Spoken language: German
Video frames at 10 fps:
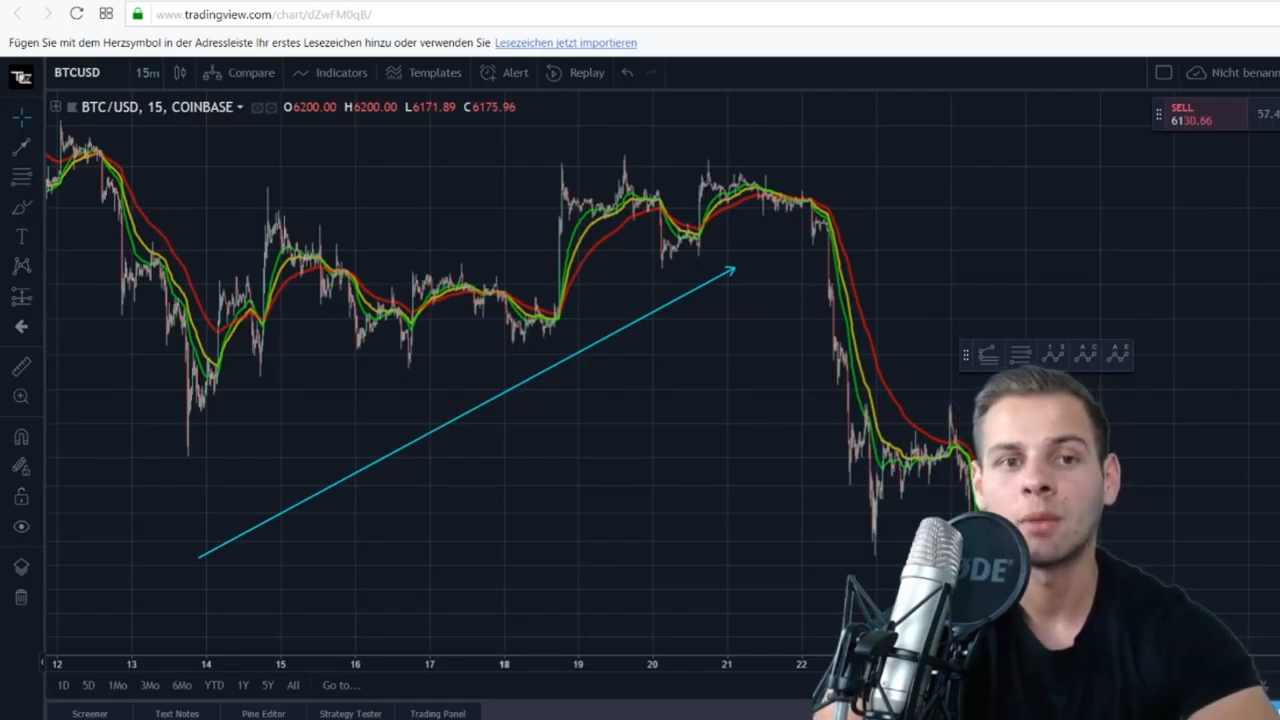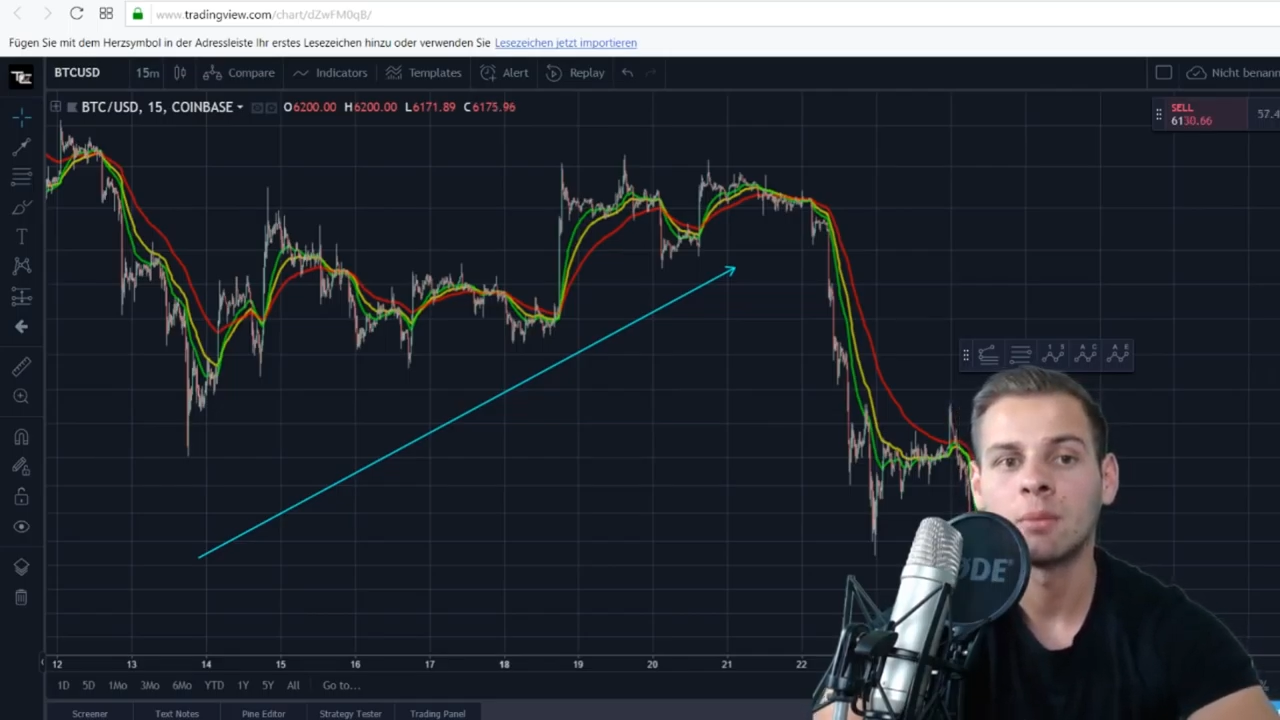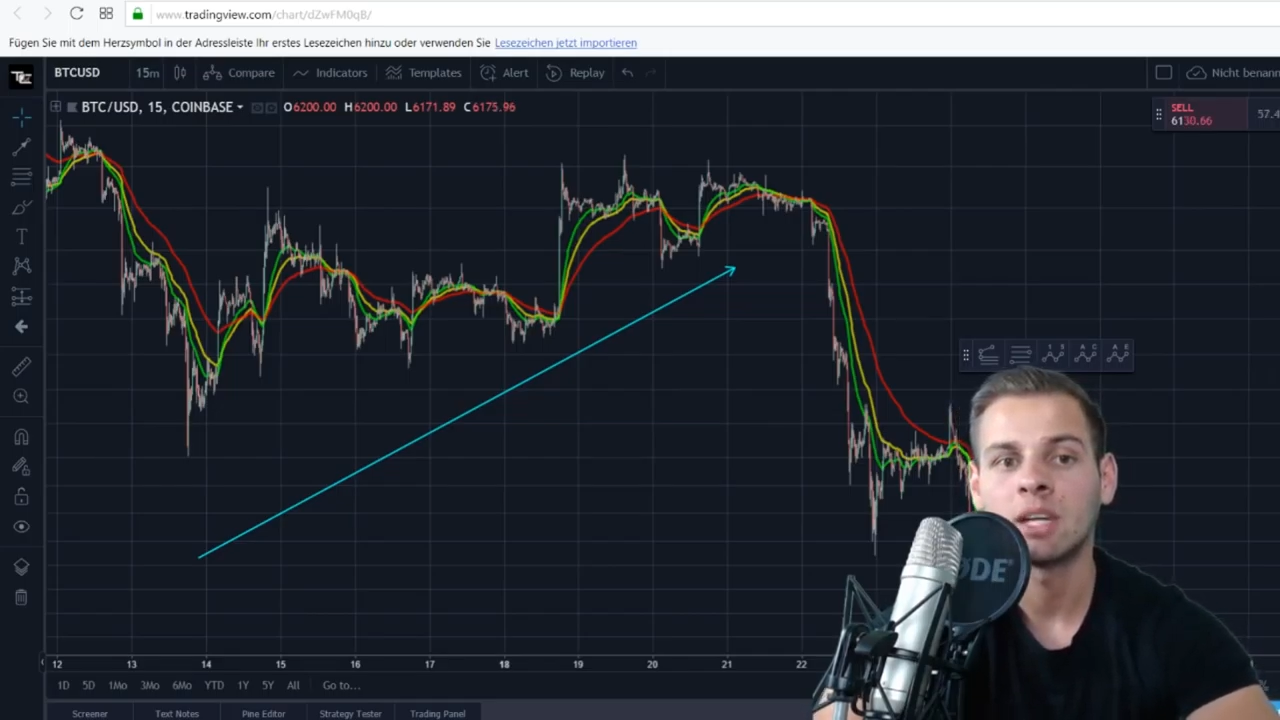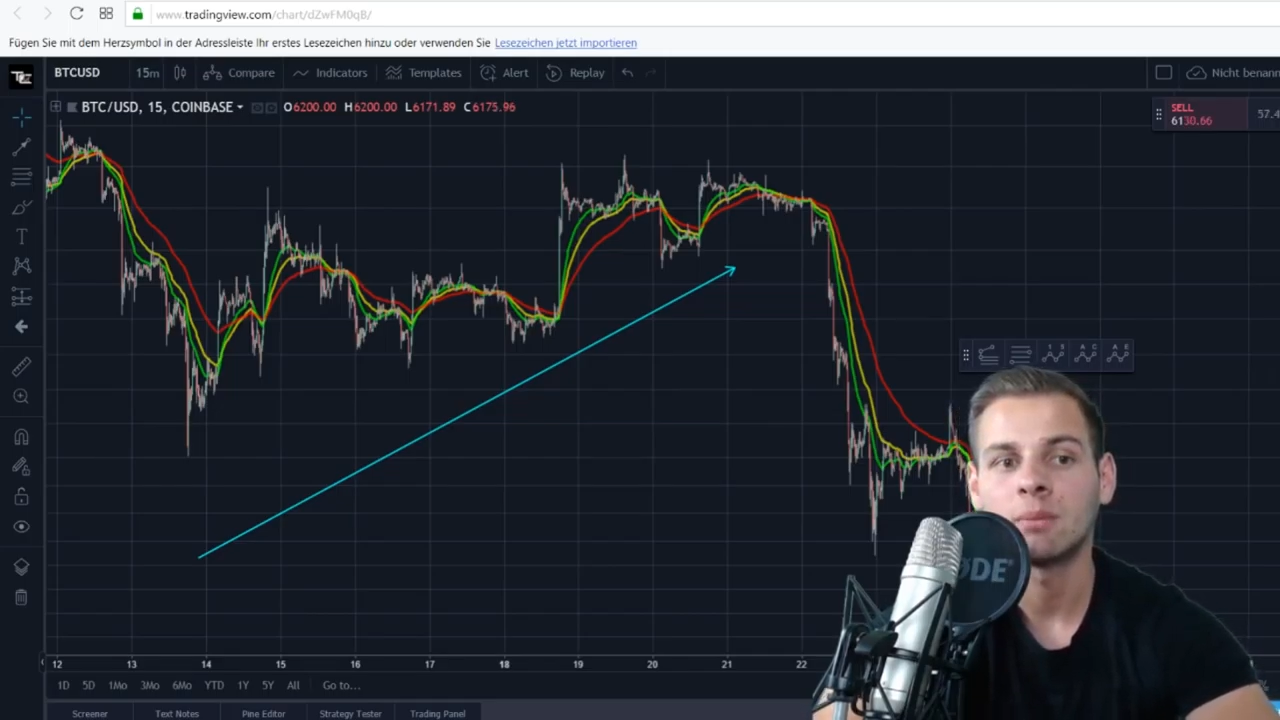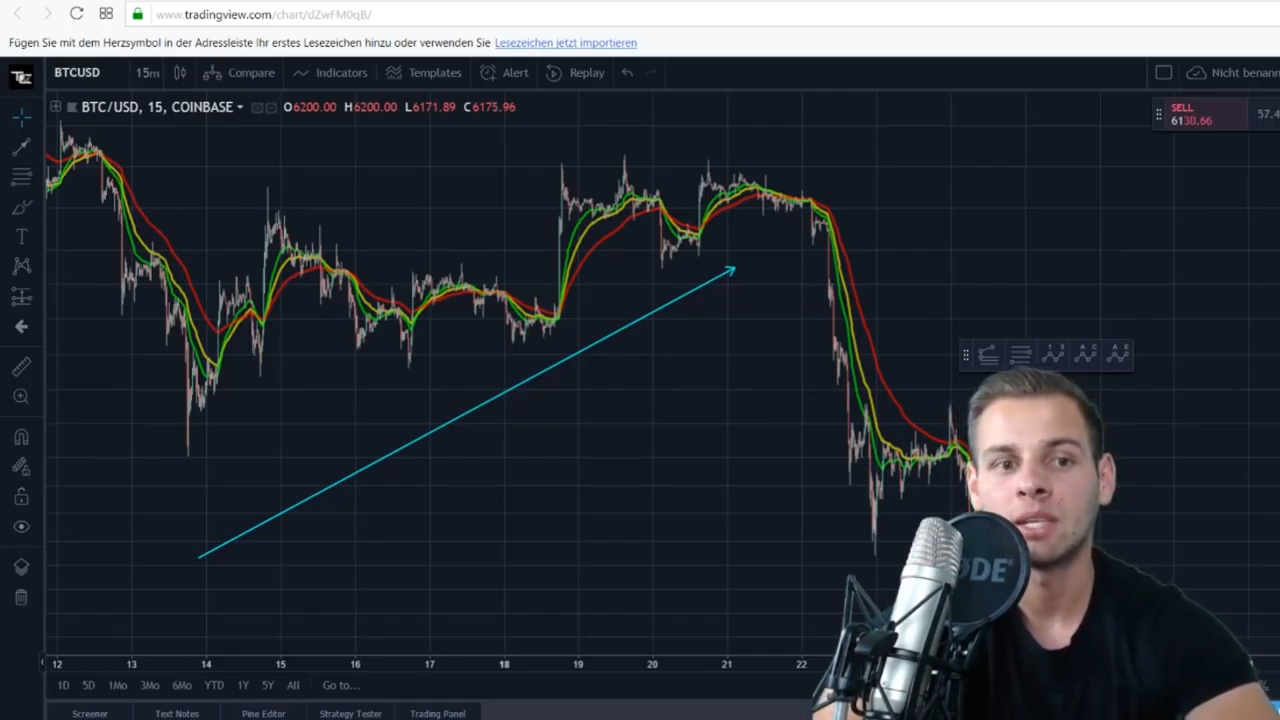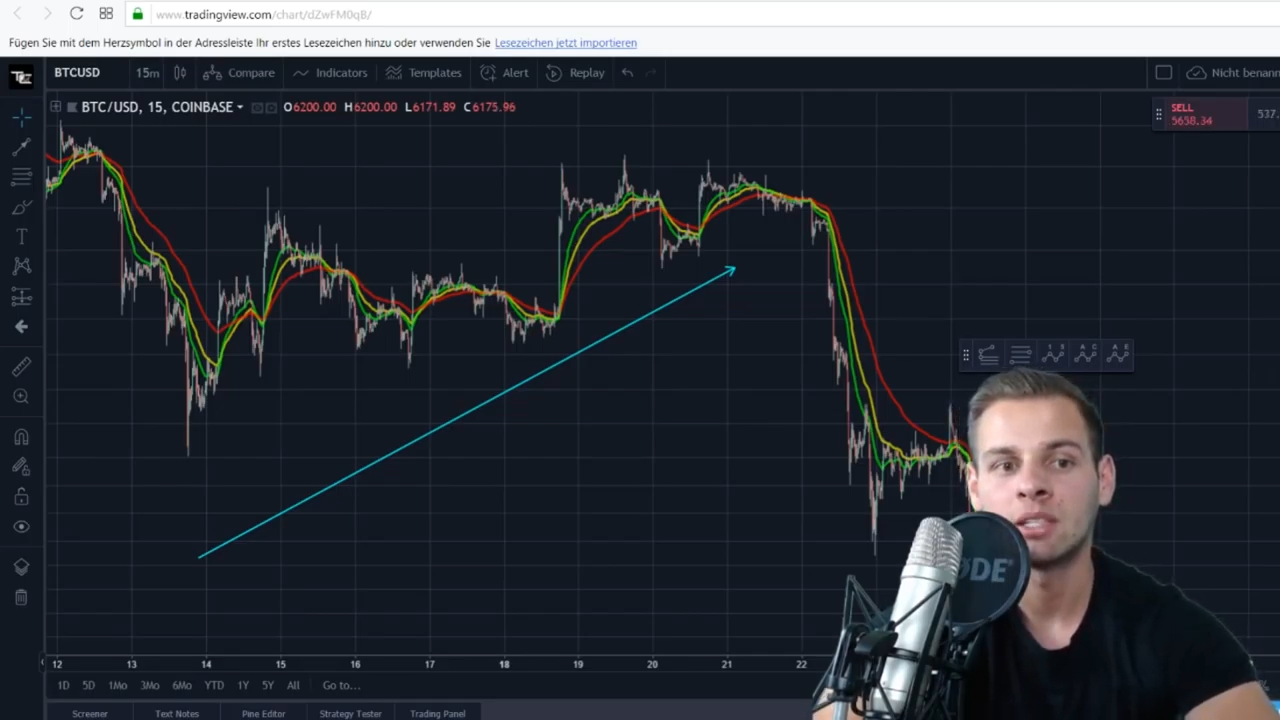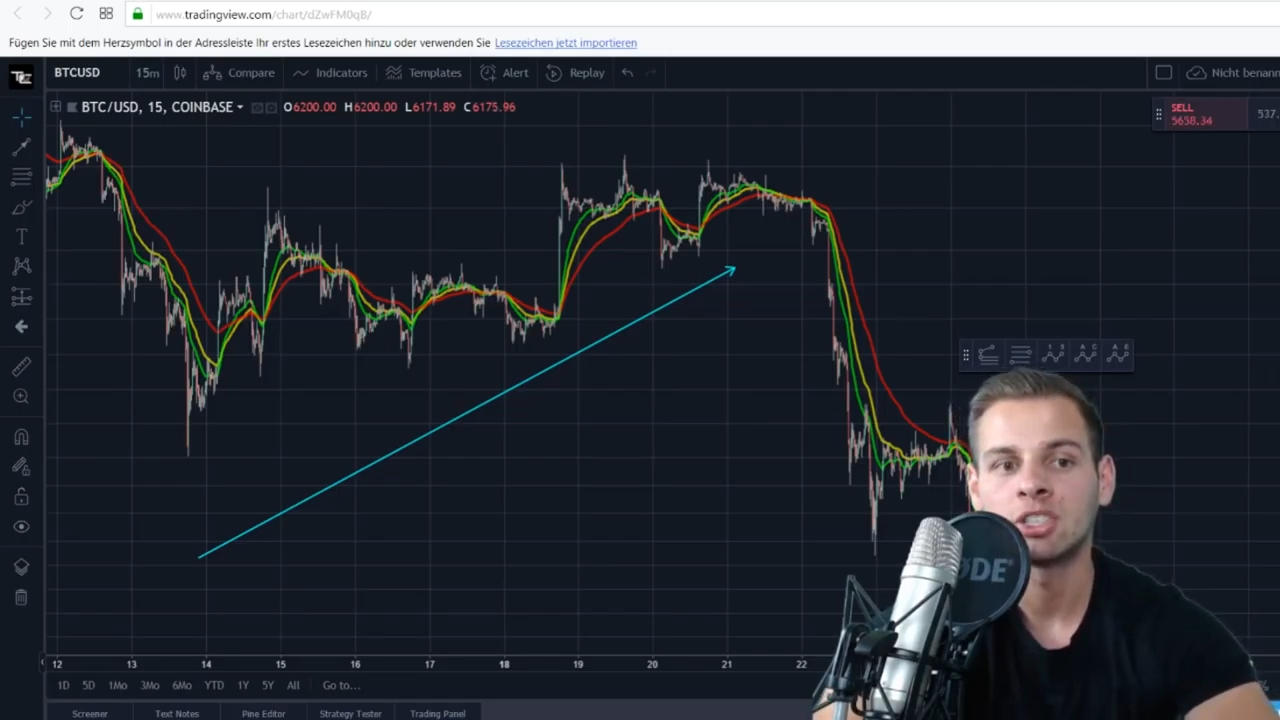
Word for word: nämlich am Daily